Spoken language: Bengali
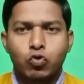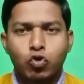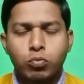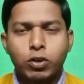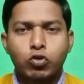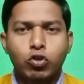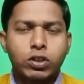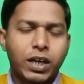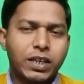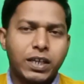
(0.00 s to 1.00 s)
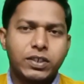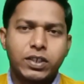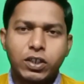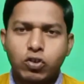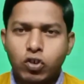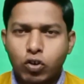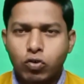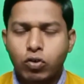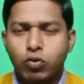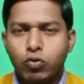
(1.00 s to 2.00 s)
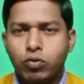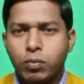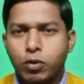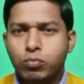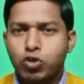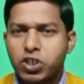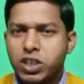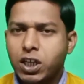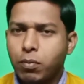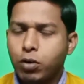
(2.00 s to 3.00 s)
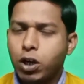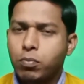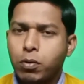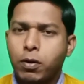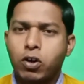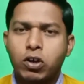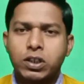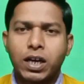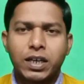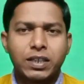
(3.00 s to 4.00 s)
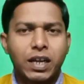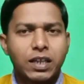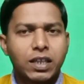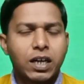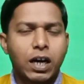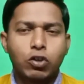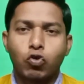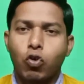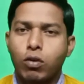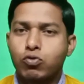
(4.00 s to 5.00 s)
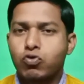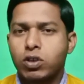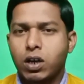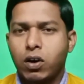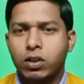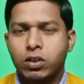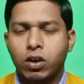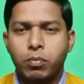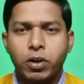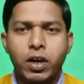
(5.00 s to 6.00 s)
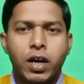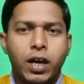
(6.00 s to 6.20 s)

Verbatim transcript: শুধুমাত্র তাই নাই সেই গরু এবং মহিষটিকে মিল্ক ফিভার হয় তাকে দানাদার খাদ্য অবশ্যই খাওয়াতে হবে